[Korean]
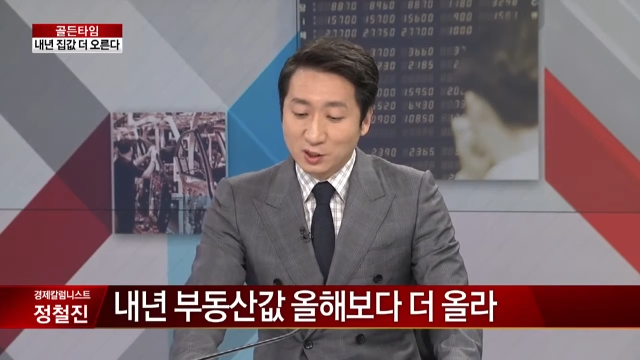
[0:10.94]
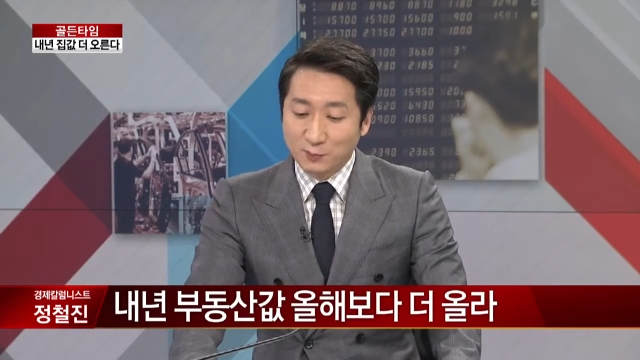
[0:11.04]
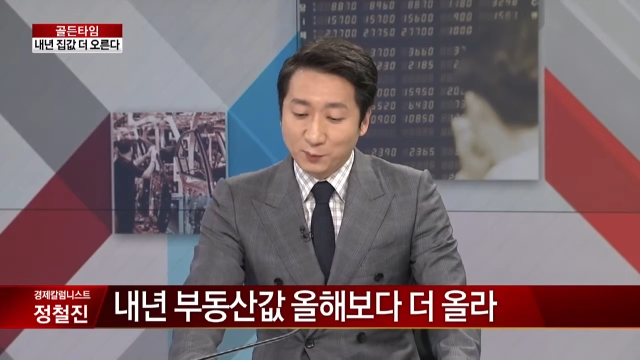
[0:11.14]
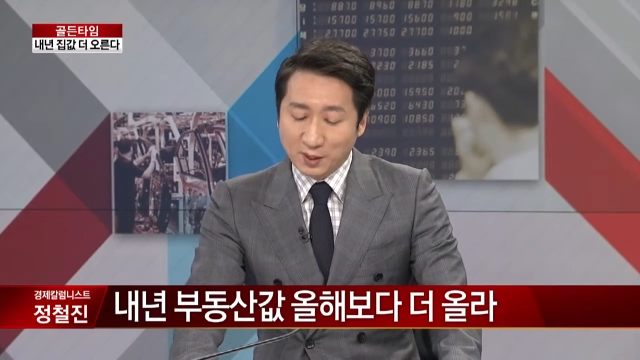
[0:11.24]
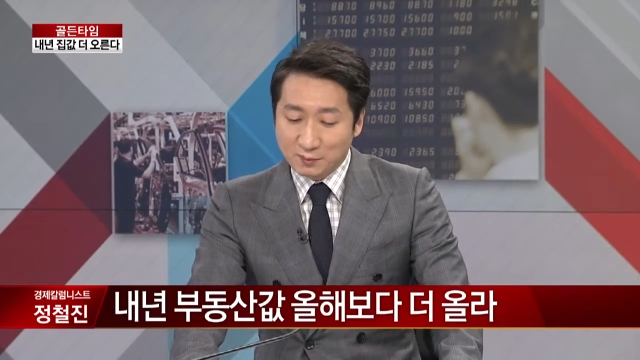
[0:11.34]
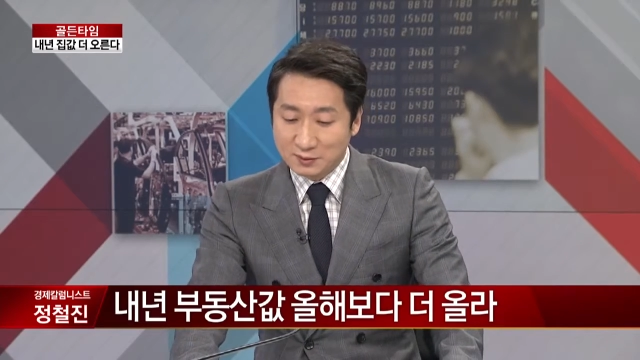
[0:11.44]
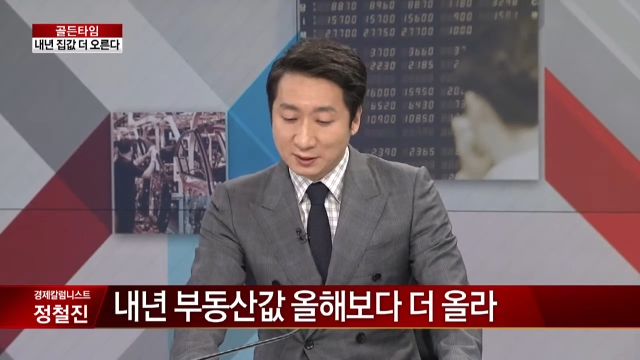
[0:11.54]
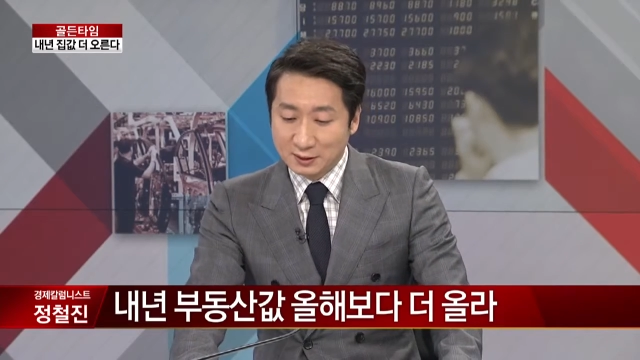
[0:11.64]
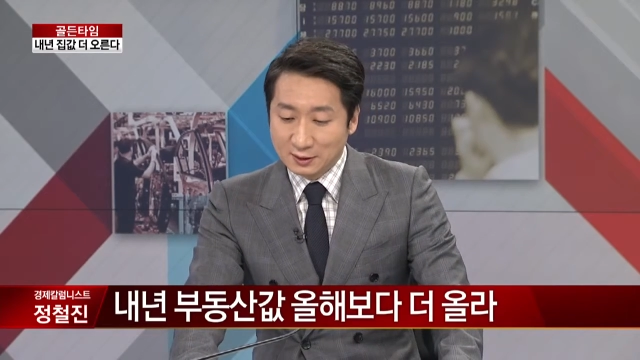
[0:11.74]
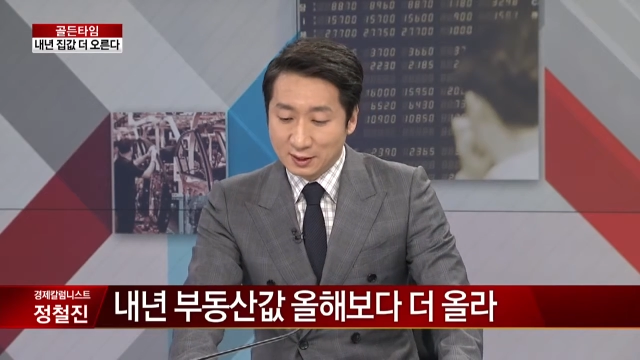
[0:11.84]

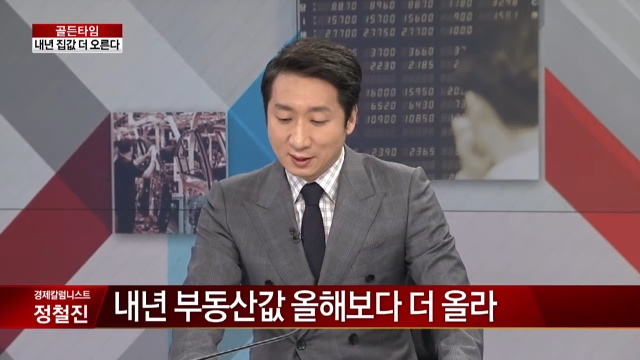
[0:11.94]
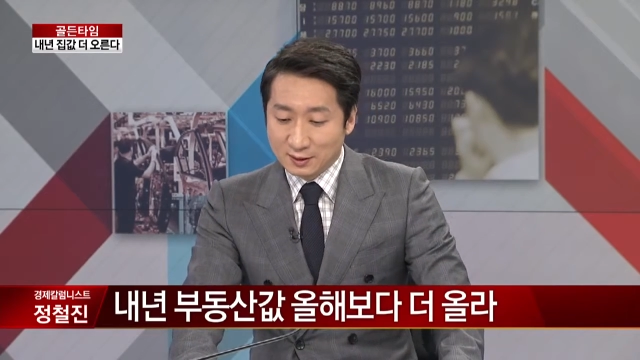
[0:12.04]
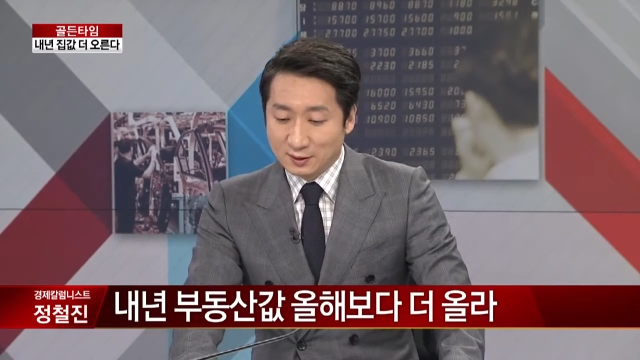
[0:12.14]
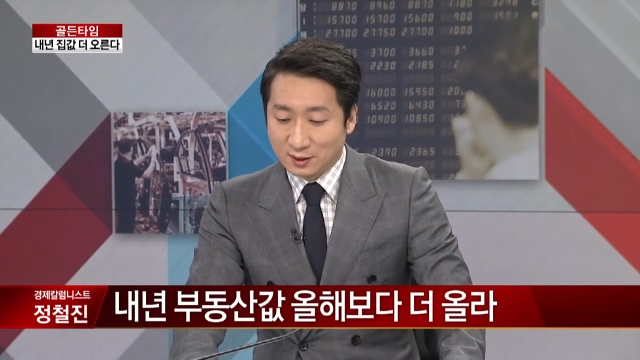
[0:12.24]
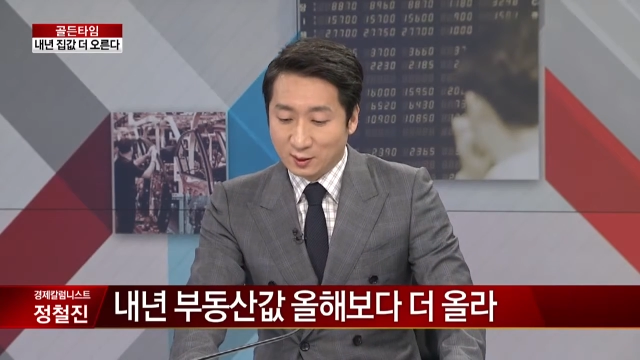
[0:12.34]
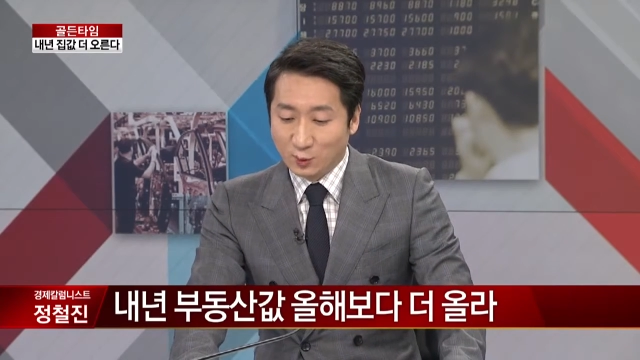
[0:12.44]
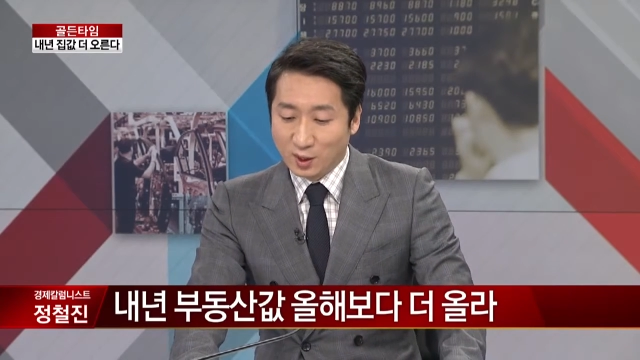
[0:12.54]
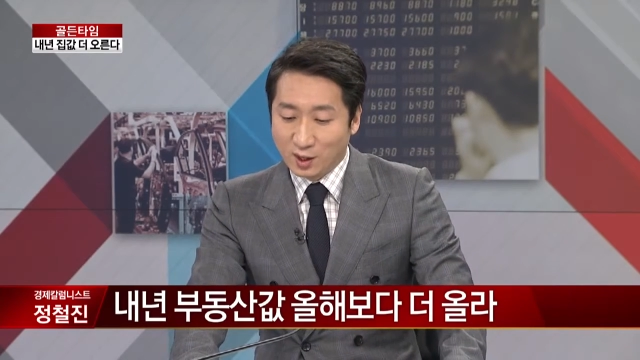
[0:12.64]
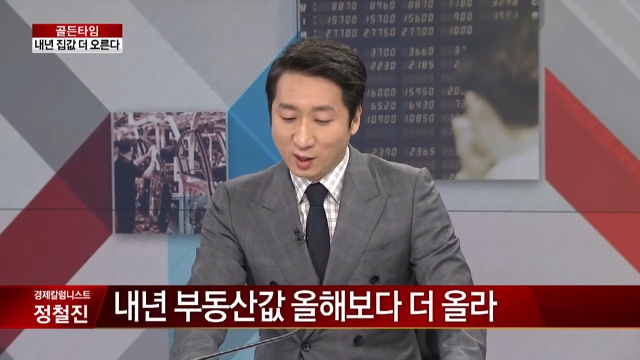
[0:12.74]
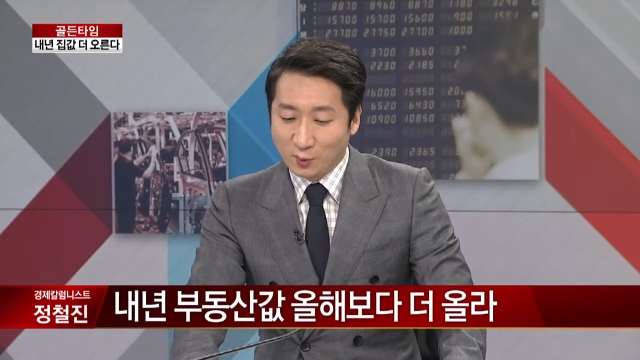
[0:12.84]
집값은 이제
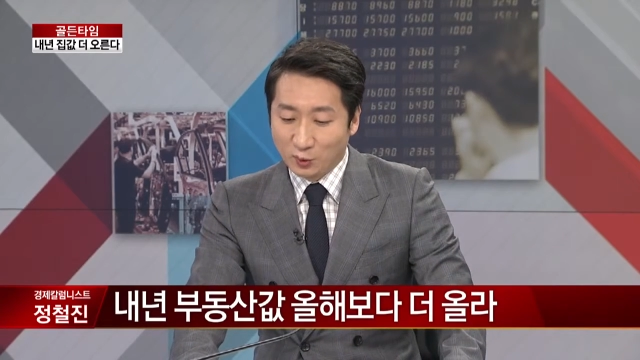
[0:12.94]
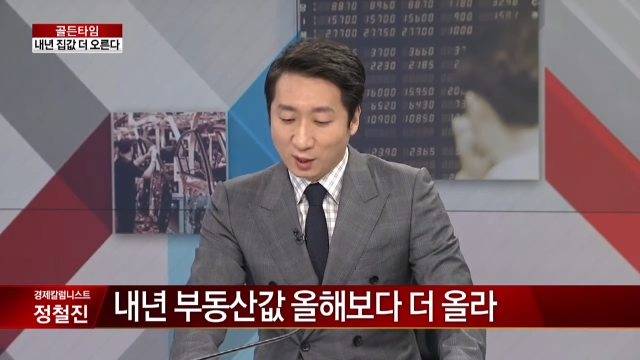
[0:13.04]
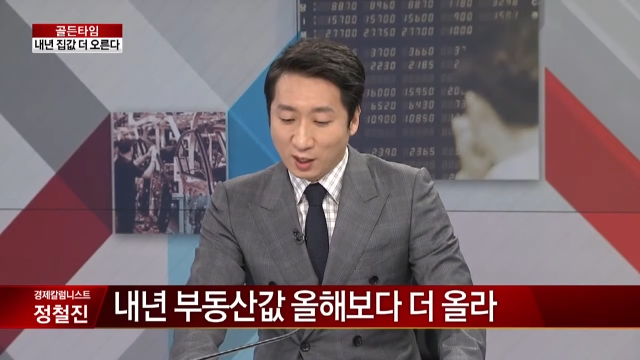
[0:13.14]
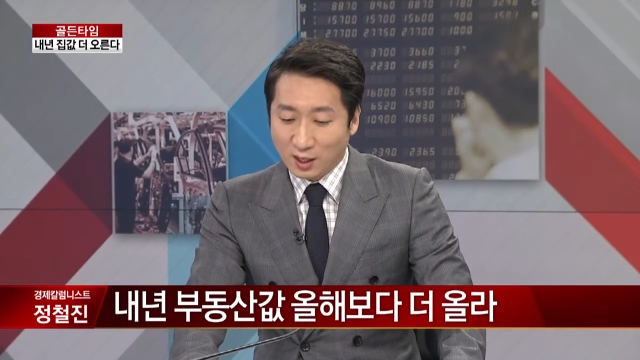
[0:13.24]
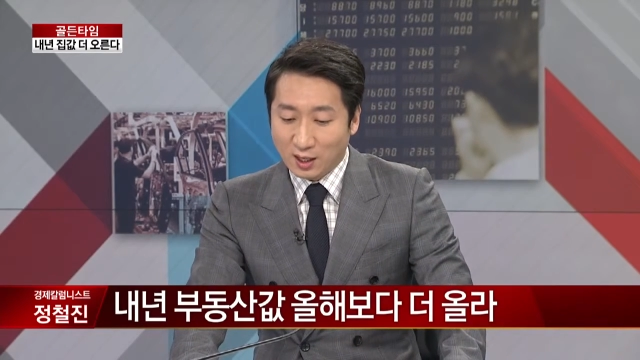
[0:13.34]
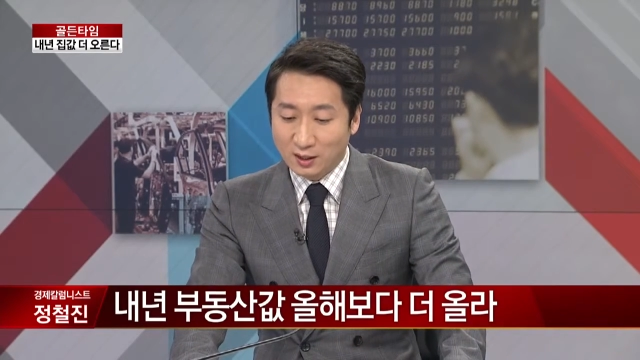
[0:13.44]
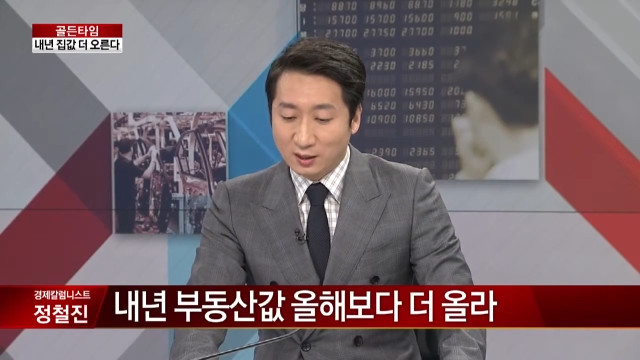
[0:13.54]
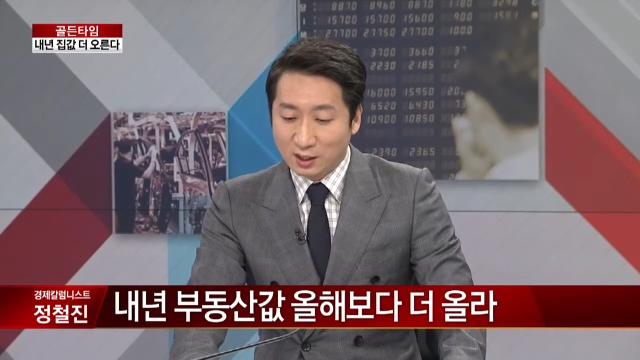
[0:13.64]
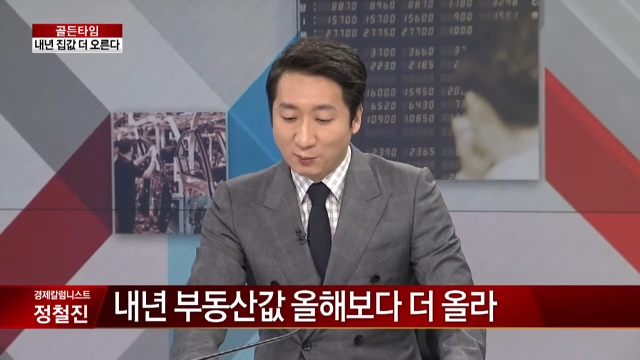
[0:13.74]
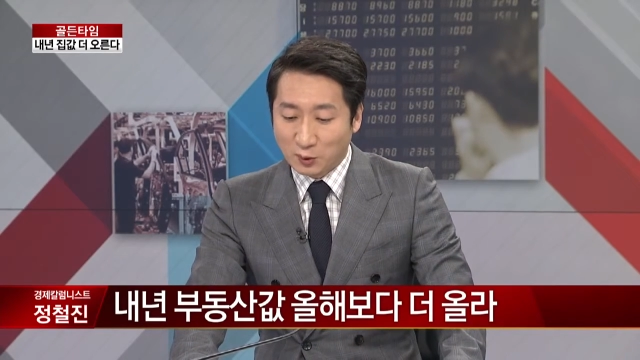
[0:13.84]
올해보다
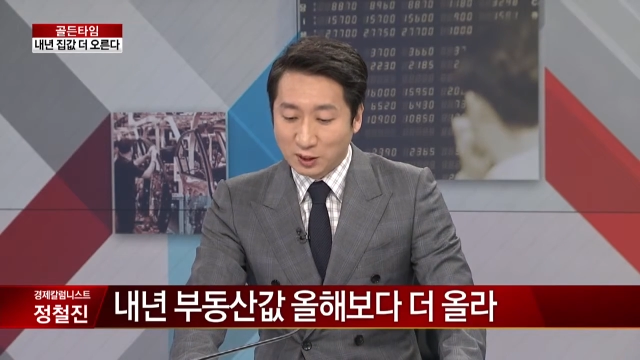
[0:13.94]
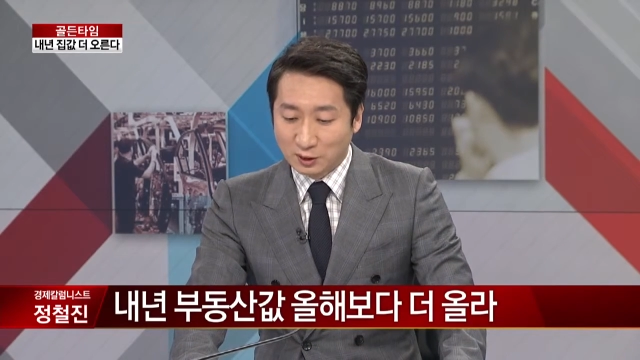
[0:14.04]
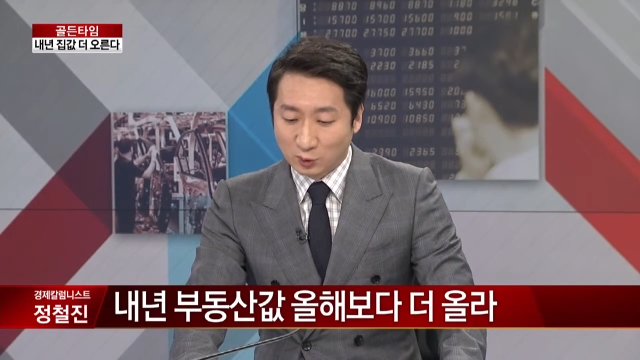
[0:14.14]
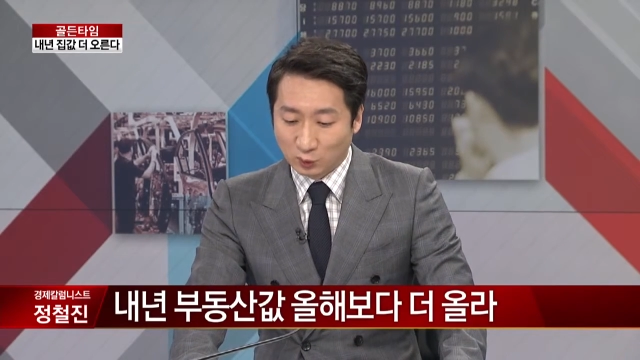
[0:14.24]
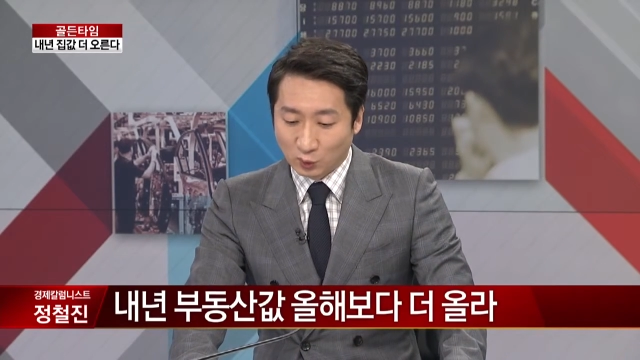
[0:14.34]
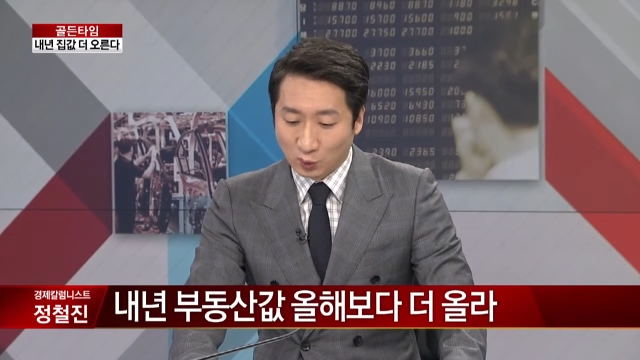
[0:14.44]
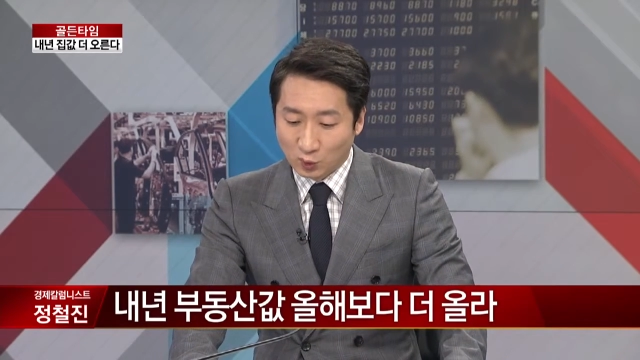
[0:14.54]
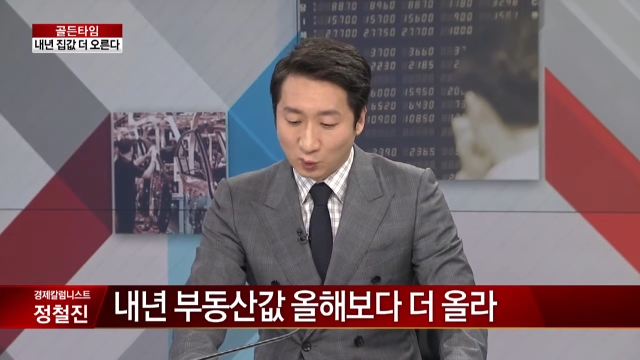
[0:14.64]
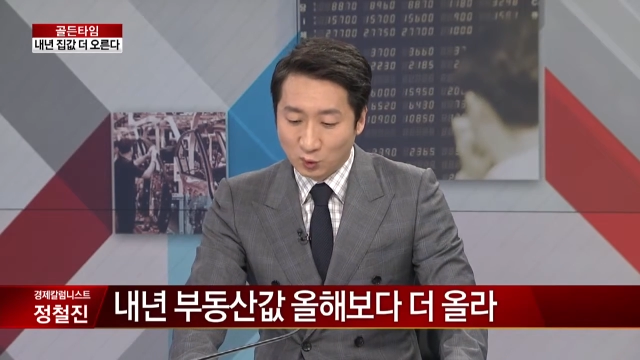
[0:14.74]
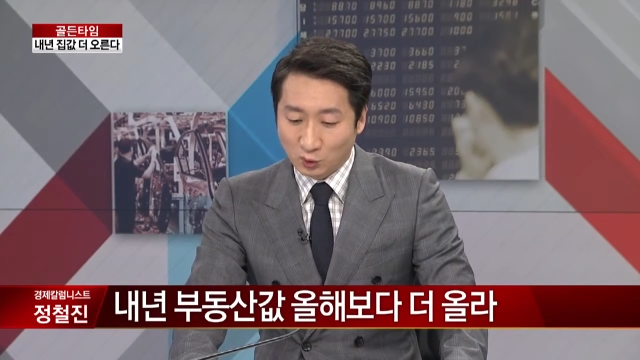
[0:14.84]
한 2% 정도 오를